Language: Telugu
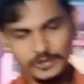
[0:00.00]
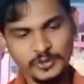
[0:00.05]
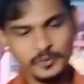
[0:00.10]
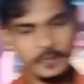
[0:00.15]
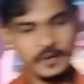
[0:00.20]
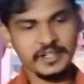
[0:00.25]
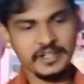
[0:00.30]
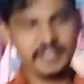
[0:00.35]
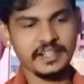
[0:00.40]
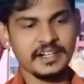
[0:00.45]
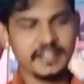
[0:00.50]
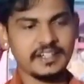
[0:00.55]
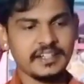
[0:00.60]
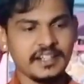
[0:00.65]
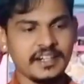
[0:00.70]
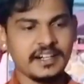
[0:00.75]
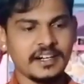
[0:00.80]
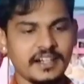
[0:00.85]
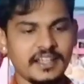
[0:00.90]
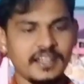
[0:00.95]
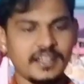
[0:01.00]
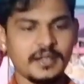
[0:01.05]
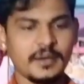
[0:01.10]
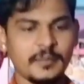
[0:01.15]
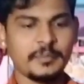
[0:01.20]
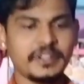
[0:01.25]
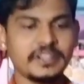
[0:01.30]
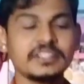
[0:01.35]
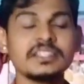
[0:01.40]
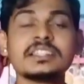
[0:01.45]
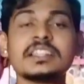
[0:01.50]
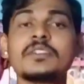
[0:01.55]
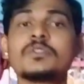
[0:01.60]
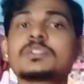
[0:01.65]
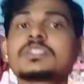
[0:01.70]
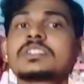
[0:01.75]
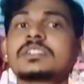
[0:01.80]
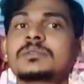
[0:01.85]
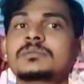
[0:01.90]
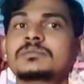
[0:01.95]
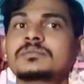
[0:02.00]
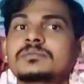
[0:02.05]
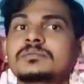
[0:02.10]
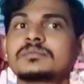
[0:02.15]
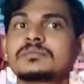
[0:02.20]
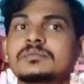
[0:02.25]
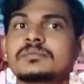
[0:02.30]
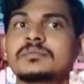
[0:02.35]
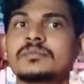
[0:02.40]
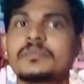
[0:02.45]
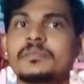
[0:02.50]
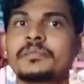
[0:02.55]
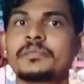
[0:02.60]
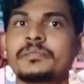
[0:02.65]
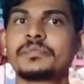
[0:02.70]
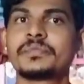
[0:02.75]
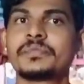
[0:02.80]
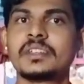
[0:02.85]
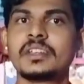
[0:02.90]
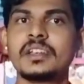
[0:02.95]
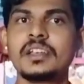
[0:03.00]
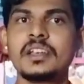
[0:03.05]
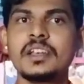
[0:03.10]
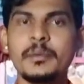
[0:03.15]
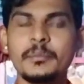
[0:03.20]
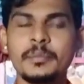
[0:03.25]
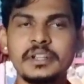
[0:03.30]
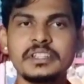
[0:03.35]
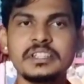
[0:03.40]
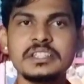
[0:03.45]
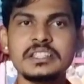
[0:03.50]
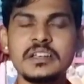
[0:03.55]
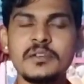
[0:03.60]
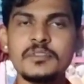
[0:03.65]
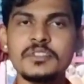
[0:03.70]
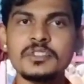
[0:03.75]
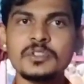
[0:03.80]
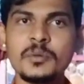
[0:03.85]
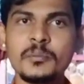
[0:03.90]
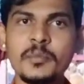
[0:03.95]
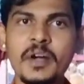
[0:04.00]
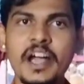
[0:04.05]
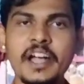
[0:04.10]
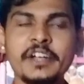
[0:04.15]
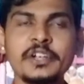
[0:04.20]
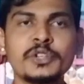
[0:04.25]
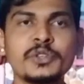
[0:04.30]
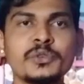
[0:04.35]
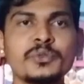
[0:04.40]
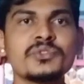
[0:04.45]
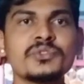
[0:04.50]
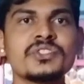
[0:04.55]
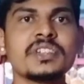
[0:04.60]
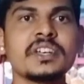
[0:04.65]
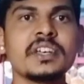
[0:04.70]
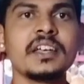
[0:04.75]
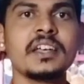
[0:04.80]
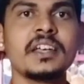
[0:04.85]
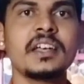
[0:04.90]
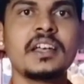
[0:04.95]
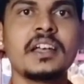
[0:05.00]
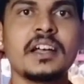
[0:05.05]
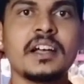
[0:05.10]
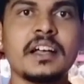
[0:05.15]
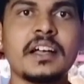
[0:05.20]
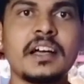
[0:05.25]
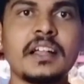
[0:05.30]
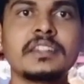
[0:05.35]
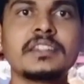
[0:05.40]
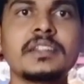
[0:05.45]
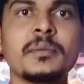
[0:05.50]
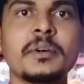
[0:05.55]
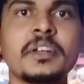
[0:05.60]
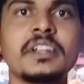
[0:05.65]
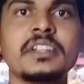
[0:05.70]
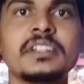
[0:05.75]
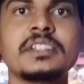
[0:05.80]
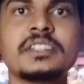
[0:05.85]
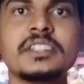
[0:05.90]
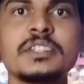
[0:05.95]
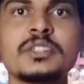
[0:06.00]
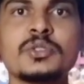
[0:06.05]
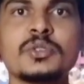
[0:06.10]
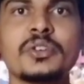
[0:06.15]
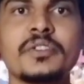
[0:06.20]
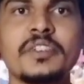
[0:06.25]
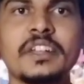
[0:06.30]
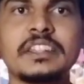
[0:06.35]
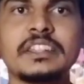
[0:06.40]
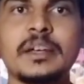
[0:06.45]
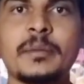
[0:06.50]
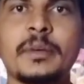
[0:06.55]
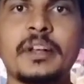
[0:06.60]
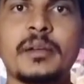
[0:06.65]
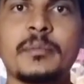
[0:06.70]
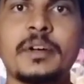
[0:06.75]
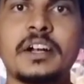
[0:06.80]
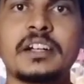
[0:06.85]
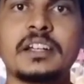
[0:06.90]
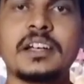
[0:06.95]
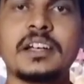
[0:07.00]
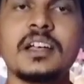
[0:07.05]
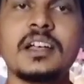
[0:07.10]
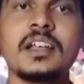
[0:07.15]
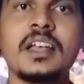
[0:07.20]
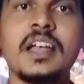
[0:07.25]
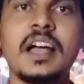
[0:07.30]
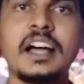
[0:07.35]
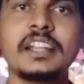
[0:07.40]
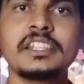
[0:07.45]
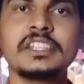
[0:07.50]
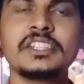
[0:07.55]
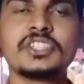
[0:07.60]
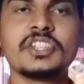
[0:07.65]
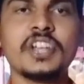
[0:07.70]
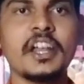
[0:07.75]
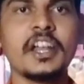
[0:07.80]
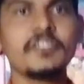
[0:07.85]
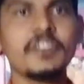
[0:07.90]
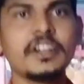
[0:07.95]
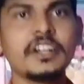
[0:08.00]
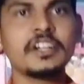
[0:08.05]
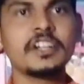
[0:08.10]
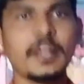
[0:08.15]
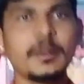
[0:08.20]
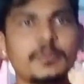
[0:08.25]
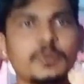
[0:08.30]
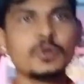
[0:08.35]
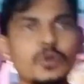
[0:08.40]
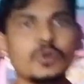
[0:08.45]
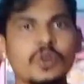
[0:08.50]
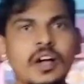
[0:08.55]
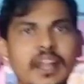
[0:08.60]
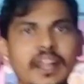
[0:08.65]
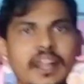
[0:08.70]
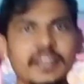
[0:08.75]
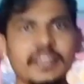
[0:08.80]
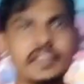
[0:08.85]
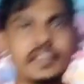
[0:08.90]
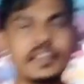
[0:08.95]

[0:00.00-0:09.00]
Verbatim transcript: పెట్టారంటే అక్కడ ప్రతి సంవత్సరం ప్రతి సంవత్సరం మా ఇంటి నుంచే గంధం అనేది తీసుకుని వెళ్తామన్నమాట అది జనవరి టైంలో అలాగే